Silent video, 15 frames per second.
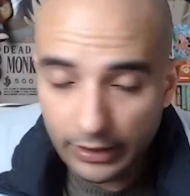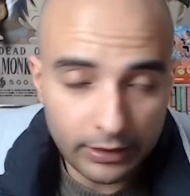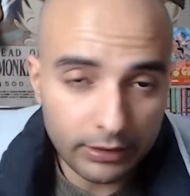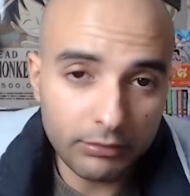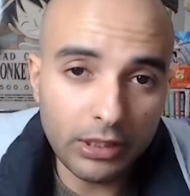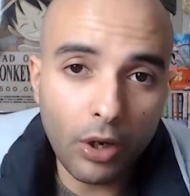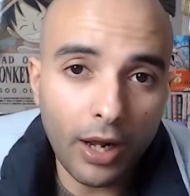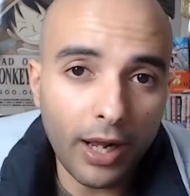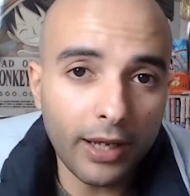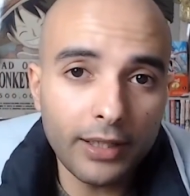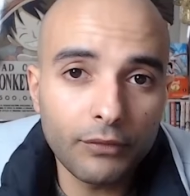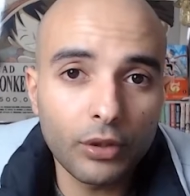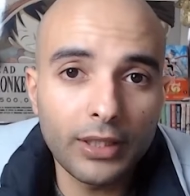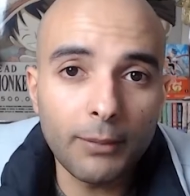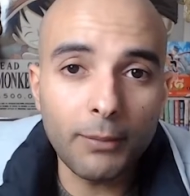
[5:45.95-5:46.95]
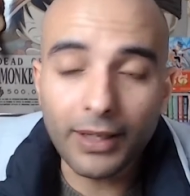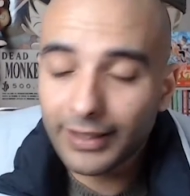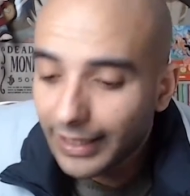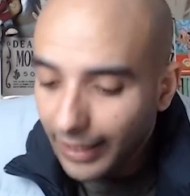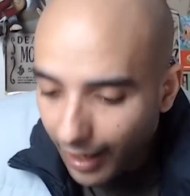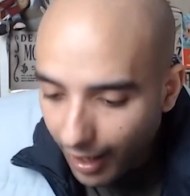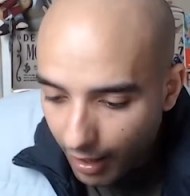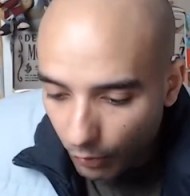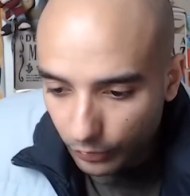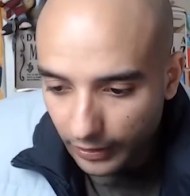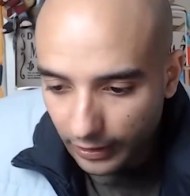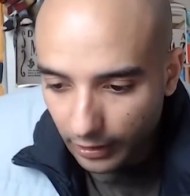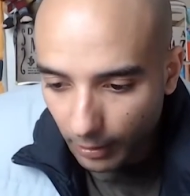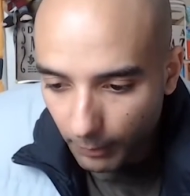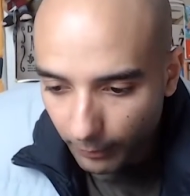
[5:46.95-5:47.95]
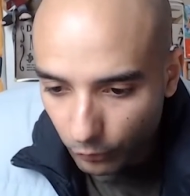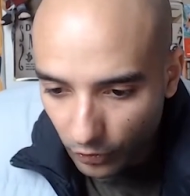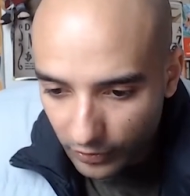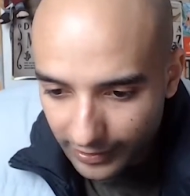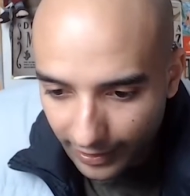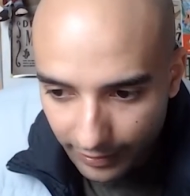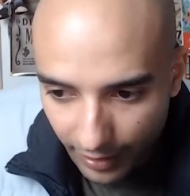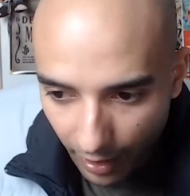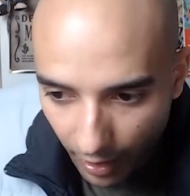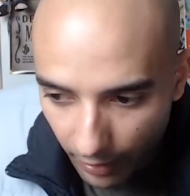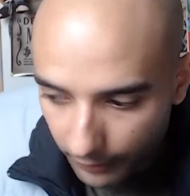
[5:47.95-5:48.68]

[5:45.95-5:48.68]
il leur arrive que des merdes. Et là, on est quand même dans un cas...